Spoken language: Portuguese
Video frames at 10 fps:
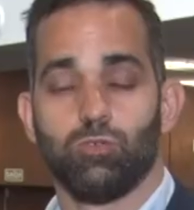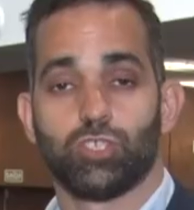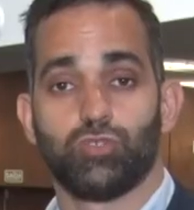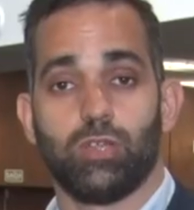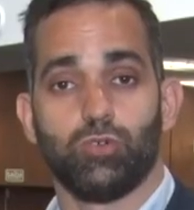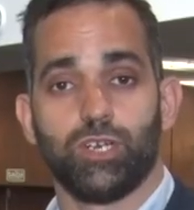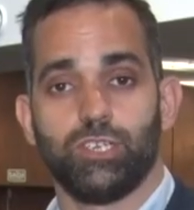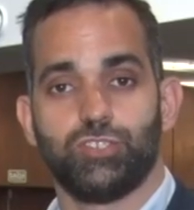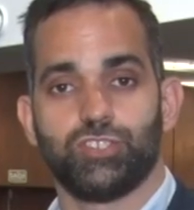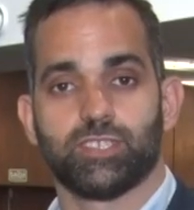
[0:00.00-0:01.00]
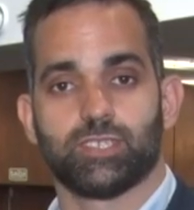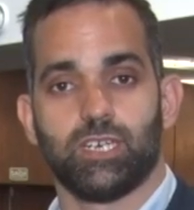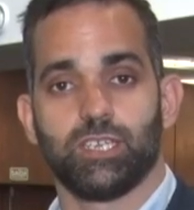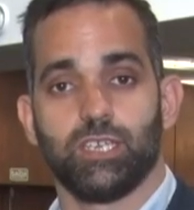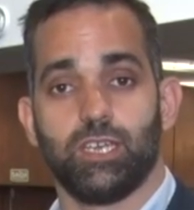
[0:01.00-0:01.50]
Os doadores de
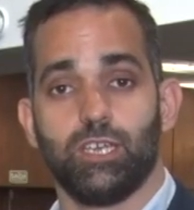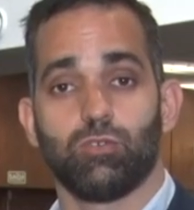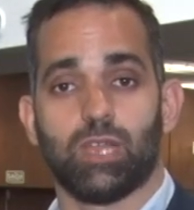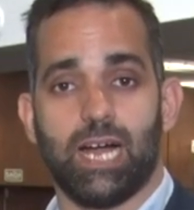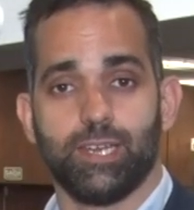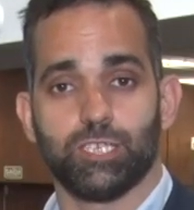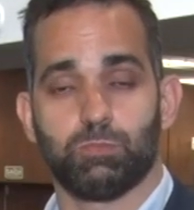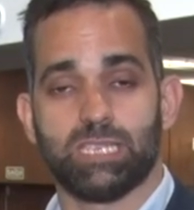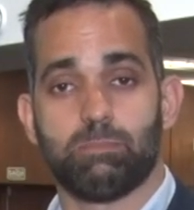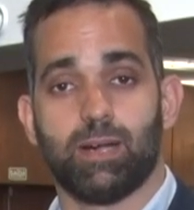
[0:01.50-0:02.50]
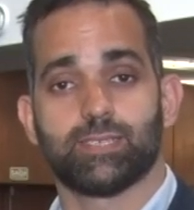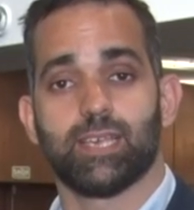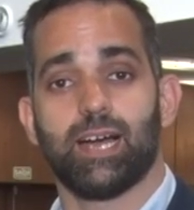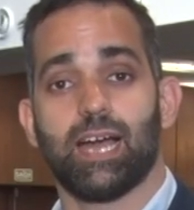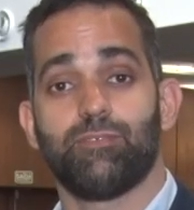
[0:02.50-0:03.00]
sangue regulares podem
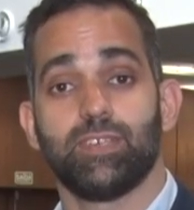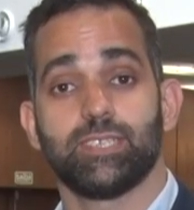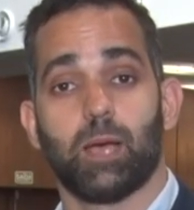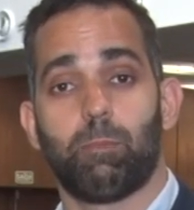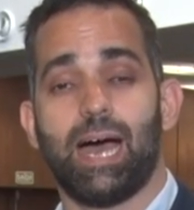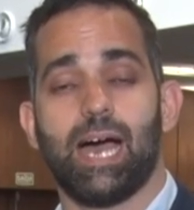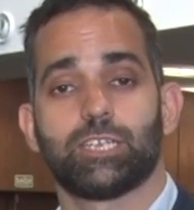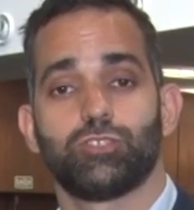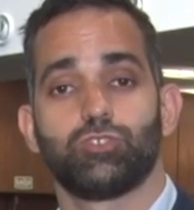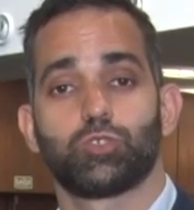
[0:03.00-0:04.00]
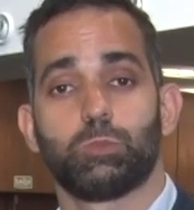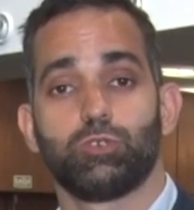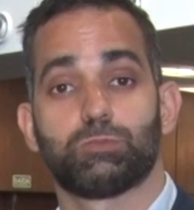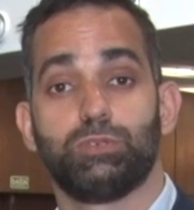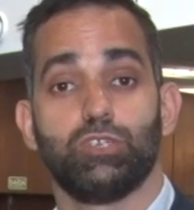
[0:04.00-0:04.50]
passar a fazer parte dos
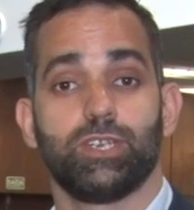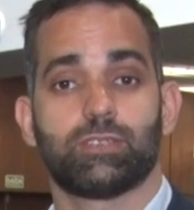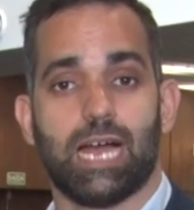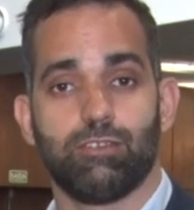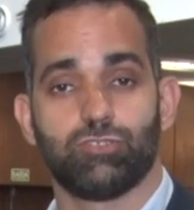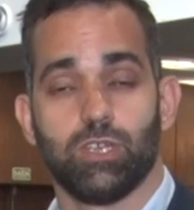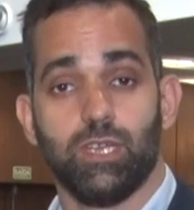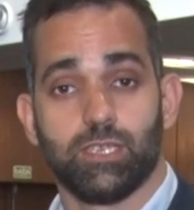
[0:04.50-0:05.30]
grupos prioritários